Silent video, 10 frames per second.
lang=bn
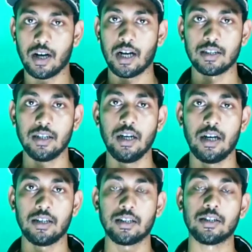কাজে
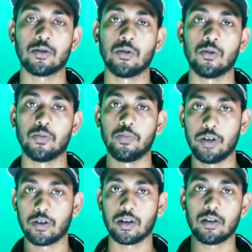এসেছে তো
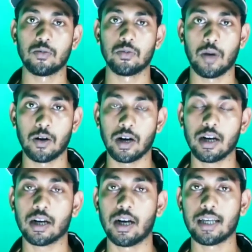ভিডিওটা ভালো
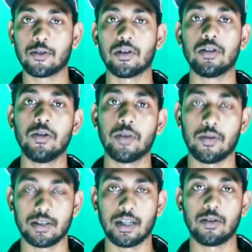লাগলে লাইক করে দিও এবং
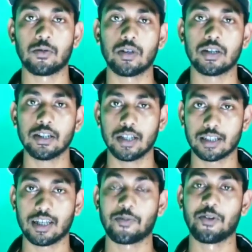আমার চ্যানেল নতুন আসলে
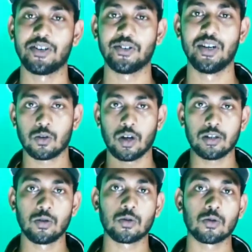সাবস্ক্রাইব করে নিও তো
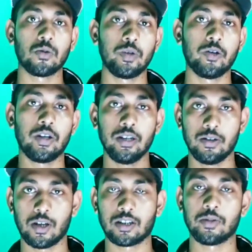আসছে নতুন কোনো ভিডিও নেই
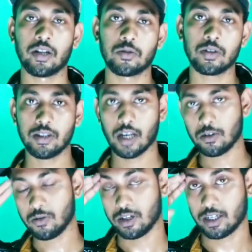তার জন্য তাদেরকে থ্যাংক
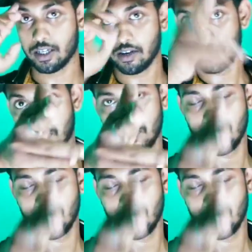ইউ টেক কেয়ার বাই